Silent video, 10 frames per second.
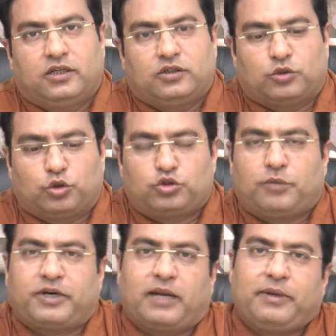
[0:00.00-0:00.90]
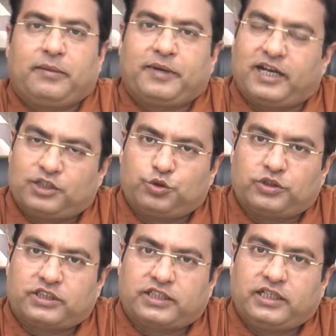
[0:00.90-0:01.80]
तो दोस्तों आप घर बैठे अपना इलाज शुरू
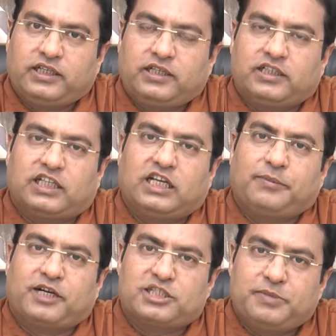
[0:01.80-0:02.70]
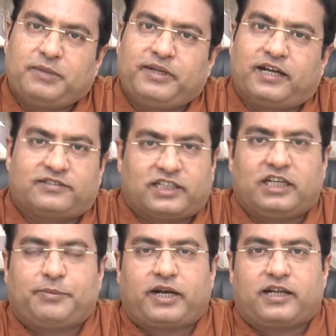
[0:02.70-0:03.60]
कर सकते हैं यदि आप अजमेर मेरे आस्था
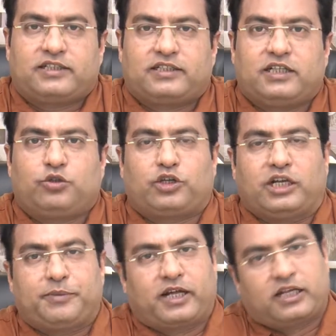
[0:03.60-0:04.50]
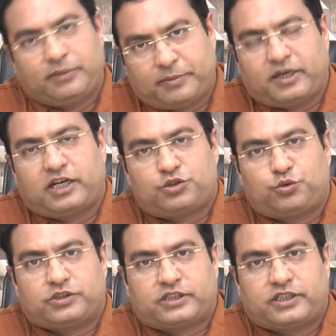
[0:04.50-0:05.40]
क्लिनिक पर आना चाहते हैं तो क्लिनिक पर आकर भी अपना इलाज शुरू
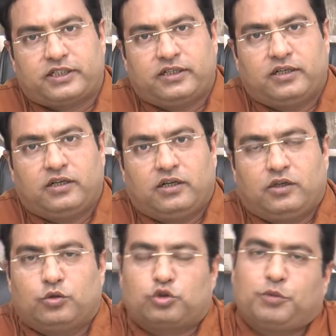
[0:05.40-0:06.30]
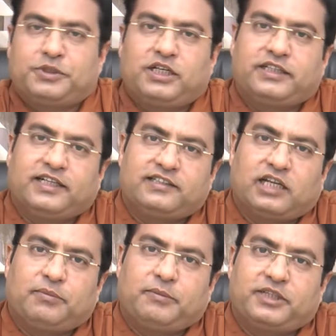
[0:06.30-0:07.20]
कर सकते हैं दोस्तों पिछले तेईस साल
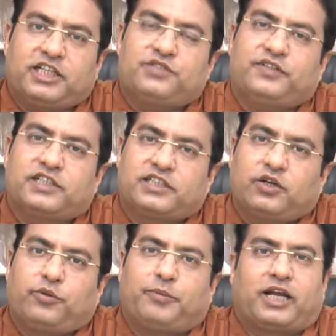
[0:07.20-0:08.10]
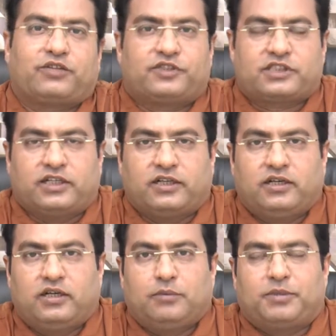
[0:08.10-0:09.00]
में मैं देश विदेश के और भारतवर्ष के
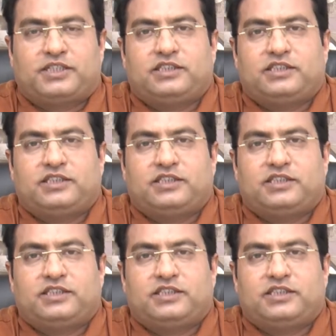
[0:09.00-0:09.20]
पच्चीस